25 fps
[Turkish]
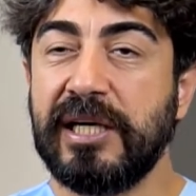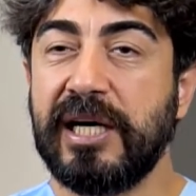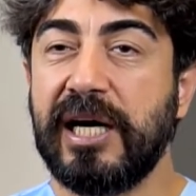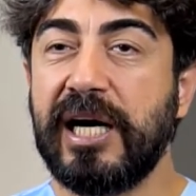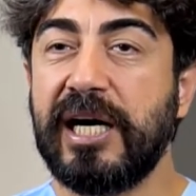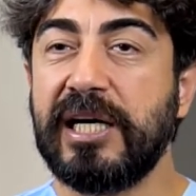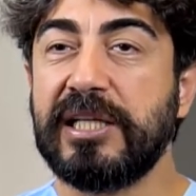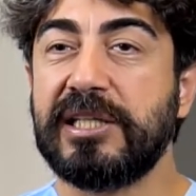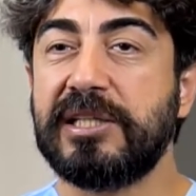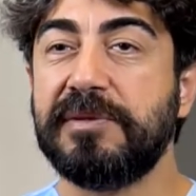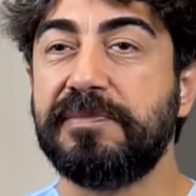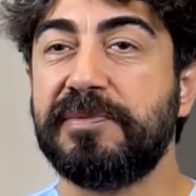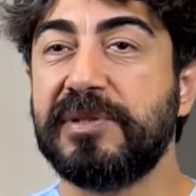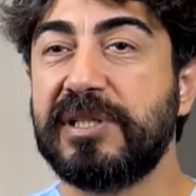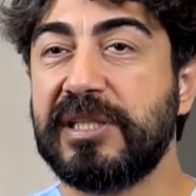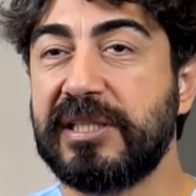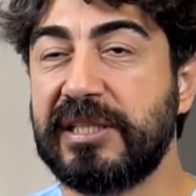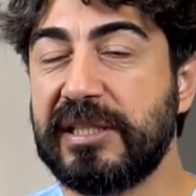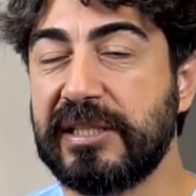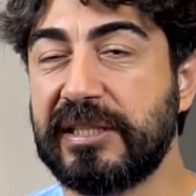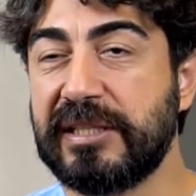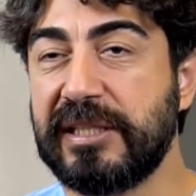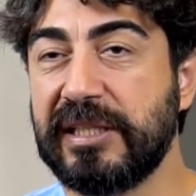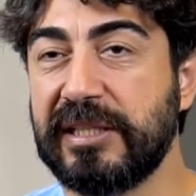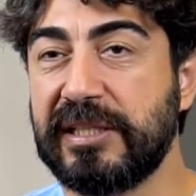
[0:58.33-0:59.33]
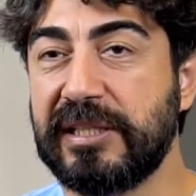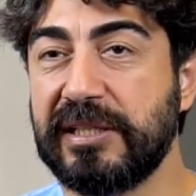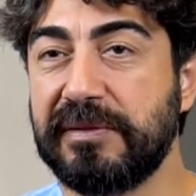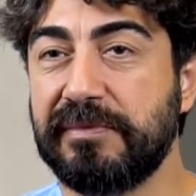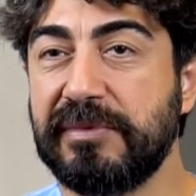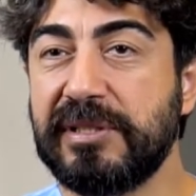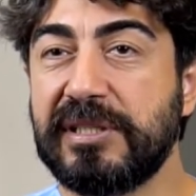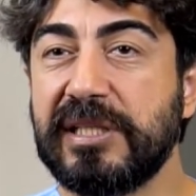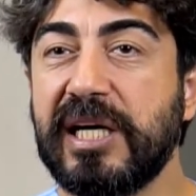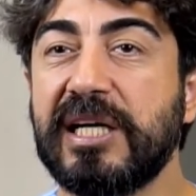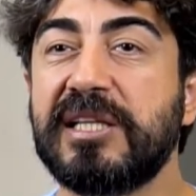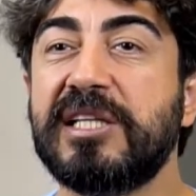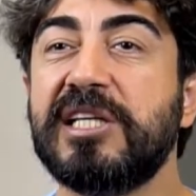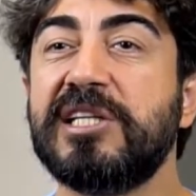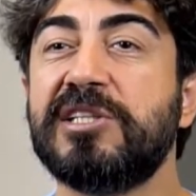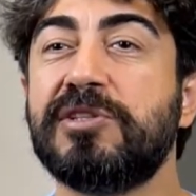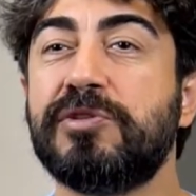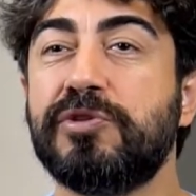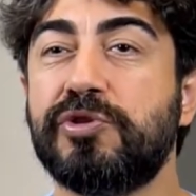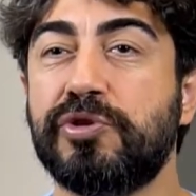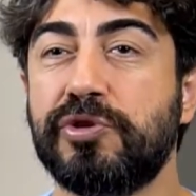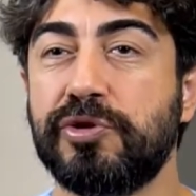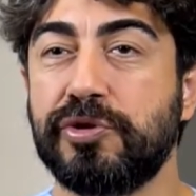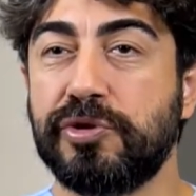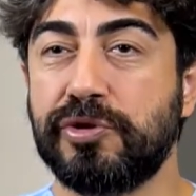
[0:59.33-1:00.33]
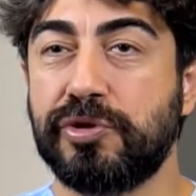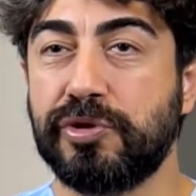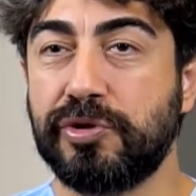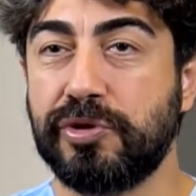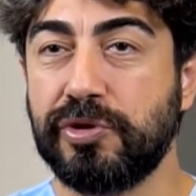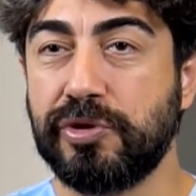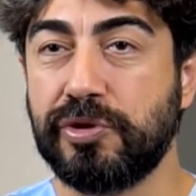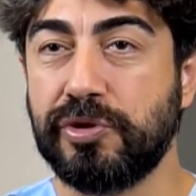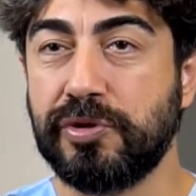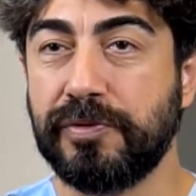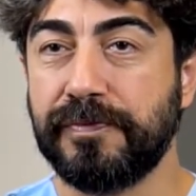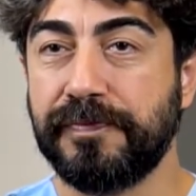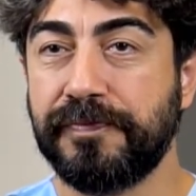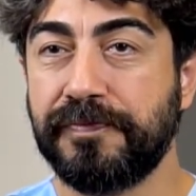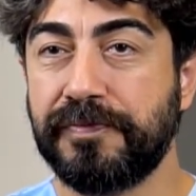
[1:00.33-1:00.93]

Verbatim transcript: Antipiretik dediğimiz ateş düşürücüdür.